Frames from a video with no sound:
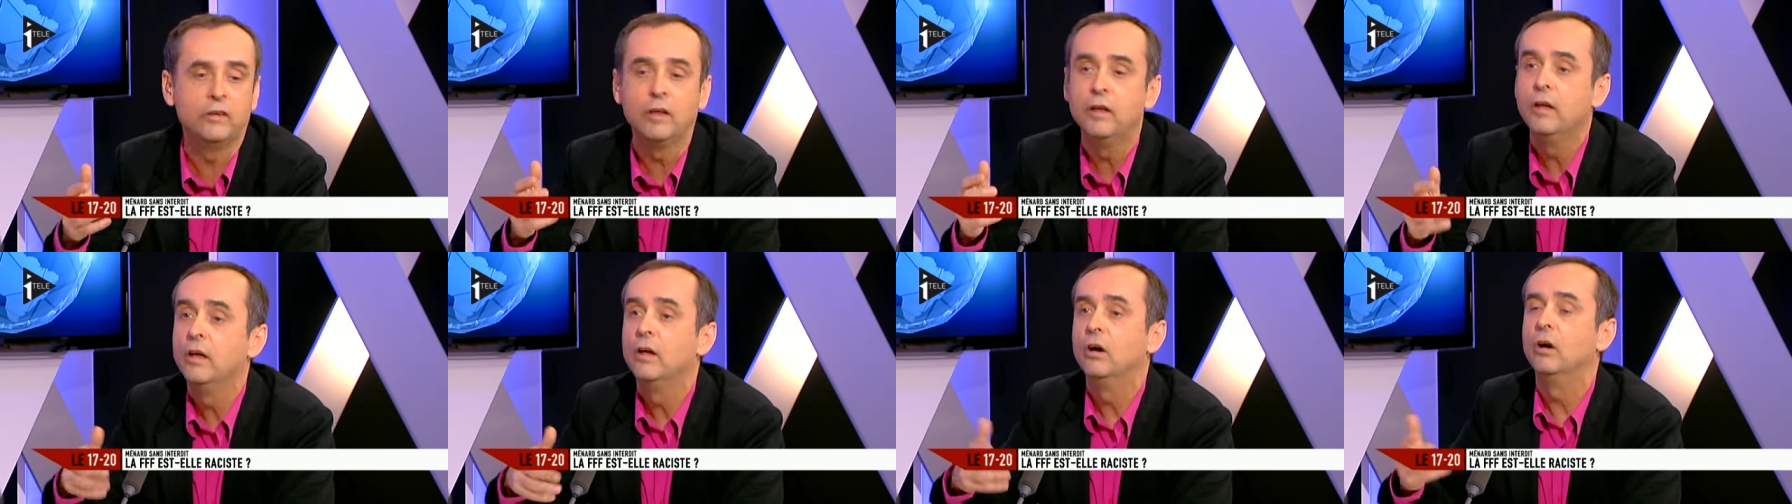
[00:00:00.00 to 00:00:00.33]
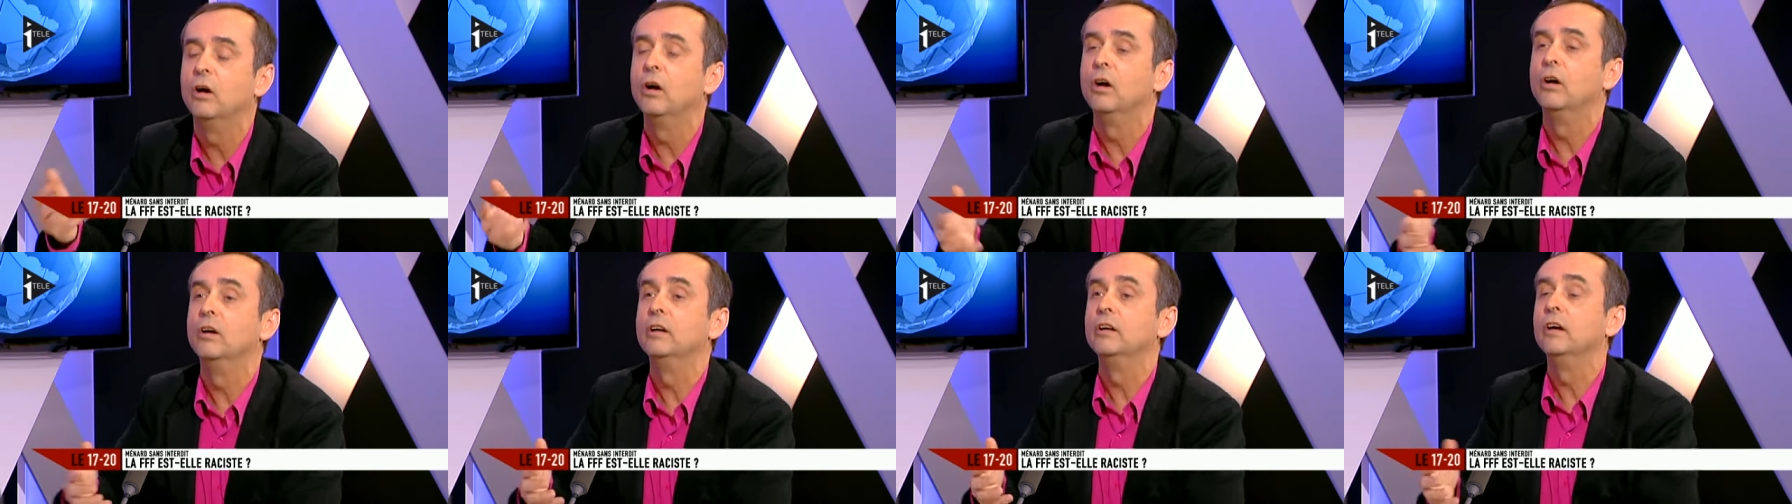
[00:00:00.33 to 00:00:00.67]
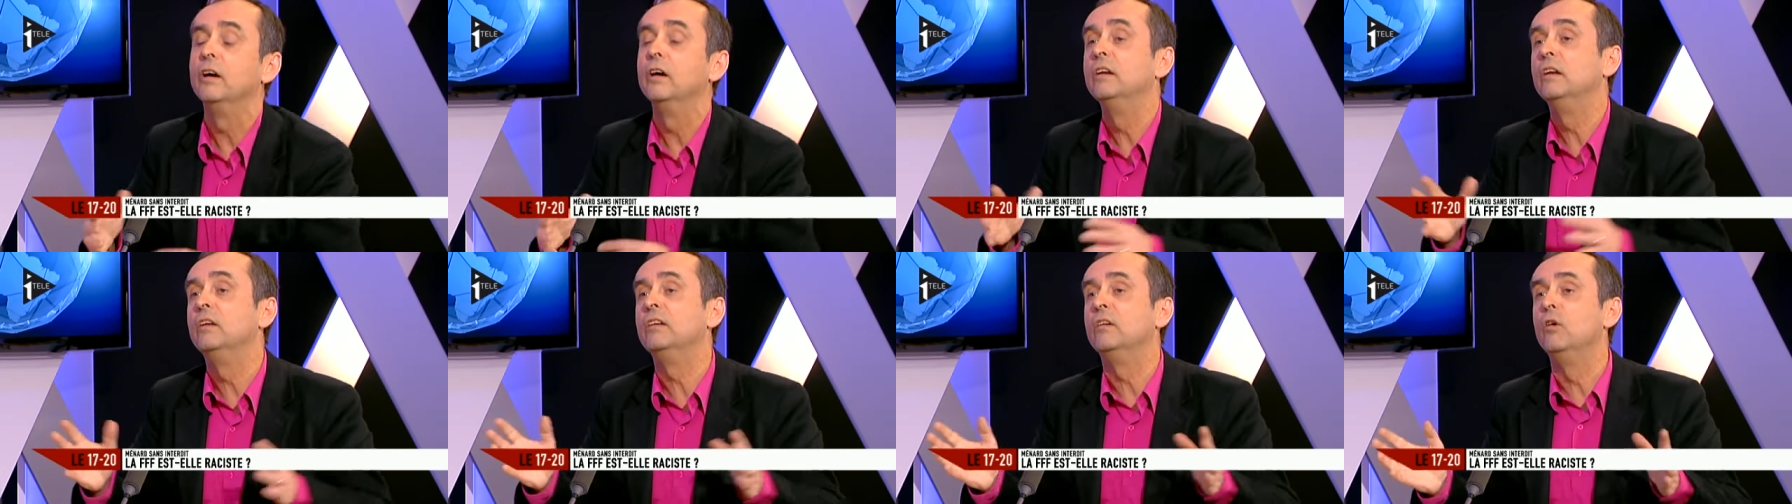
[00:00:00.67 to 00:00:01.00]
Eh bien, il y a un
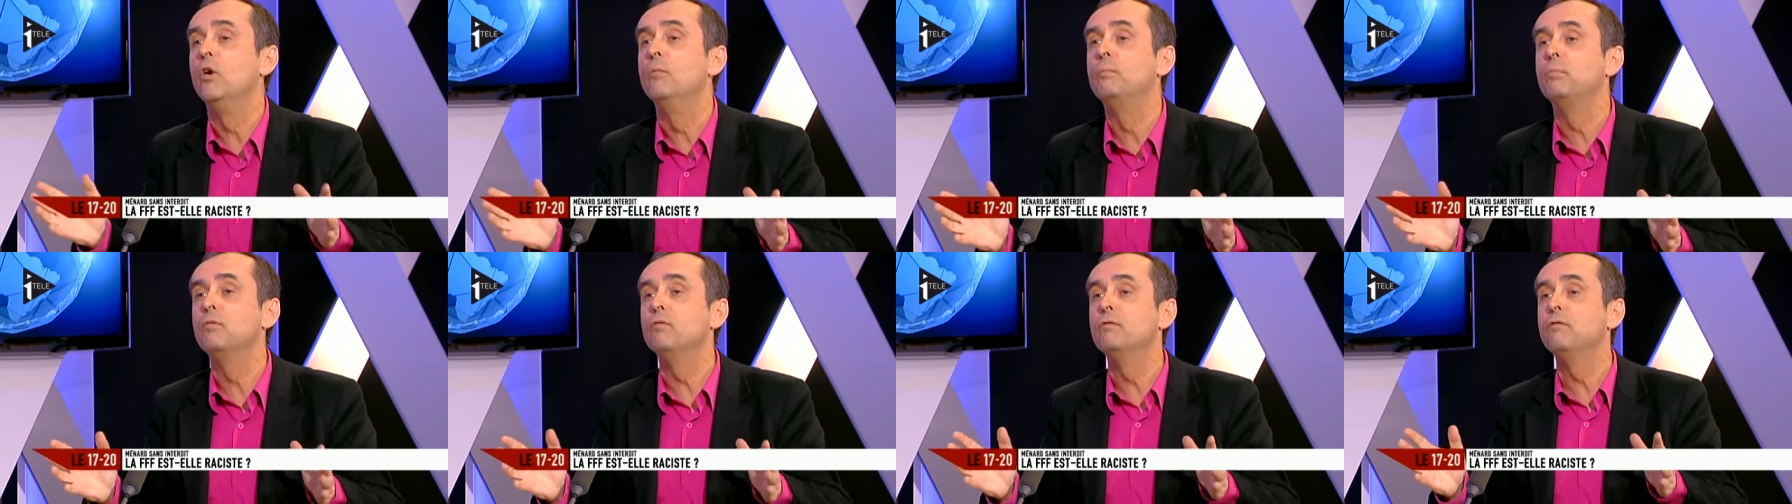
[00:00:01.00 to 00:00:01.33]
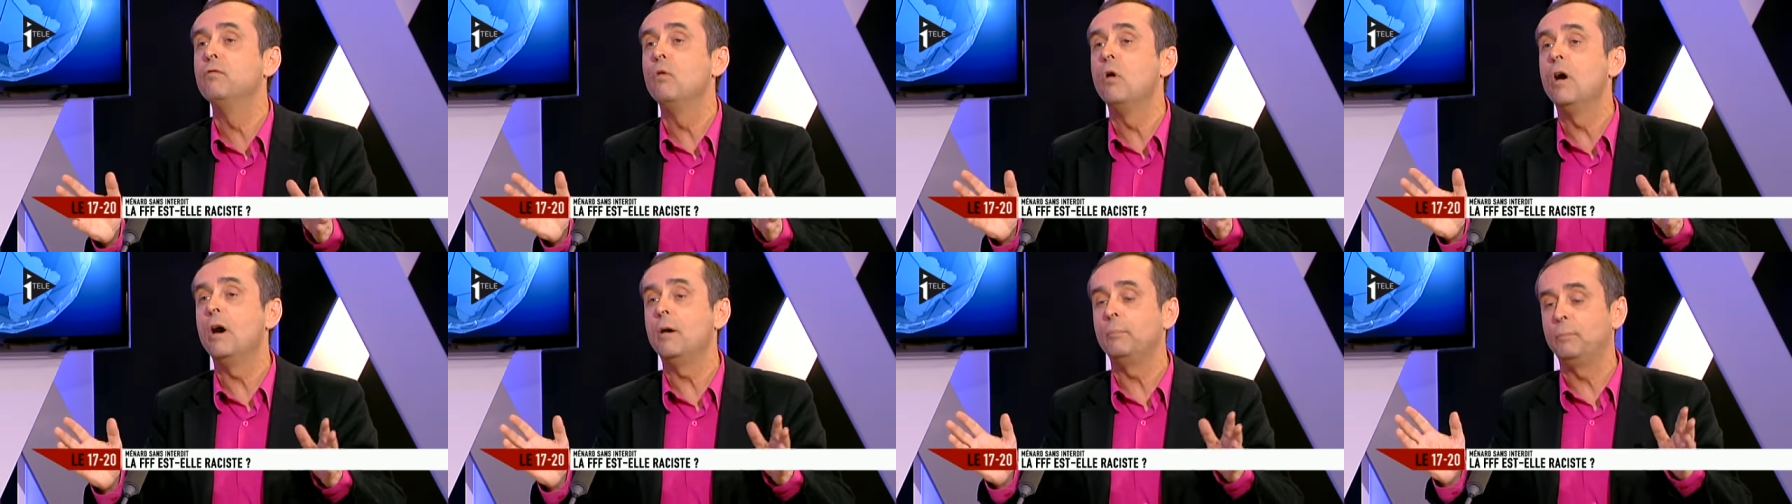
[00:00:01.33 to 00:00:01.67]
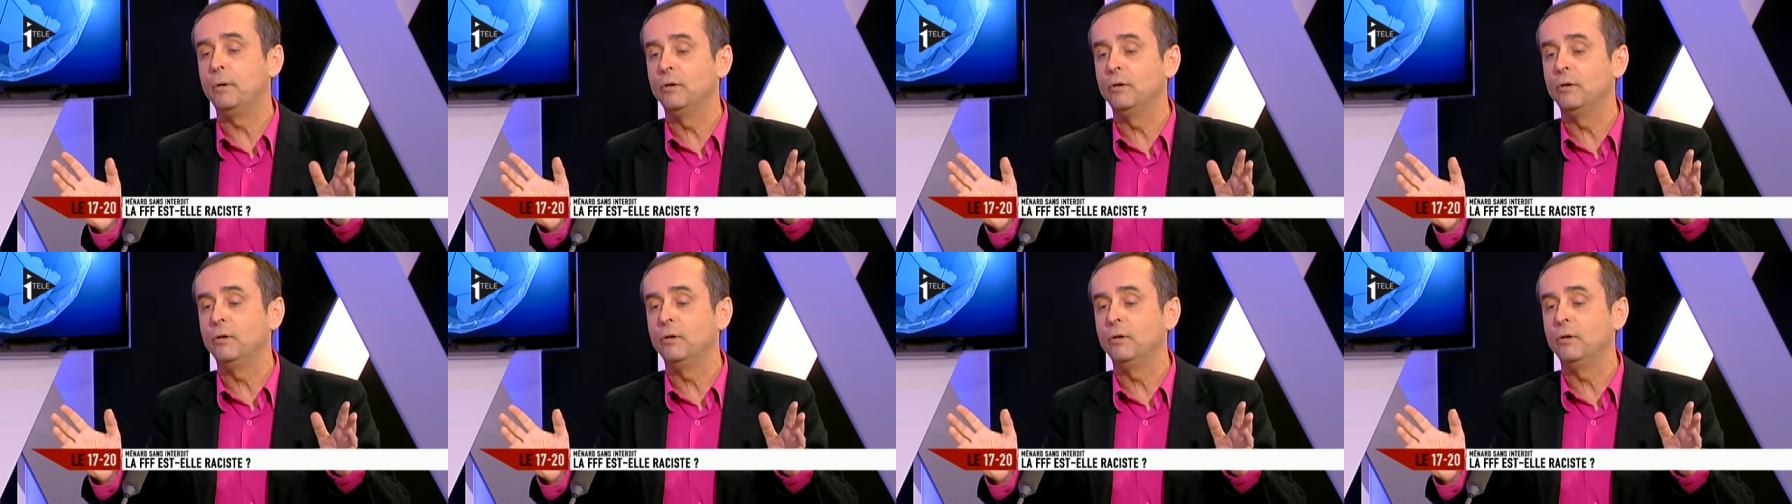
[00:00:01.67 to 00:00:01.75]
problème, euh, il est très simple.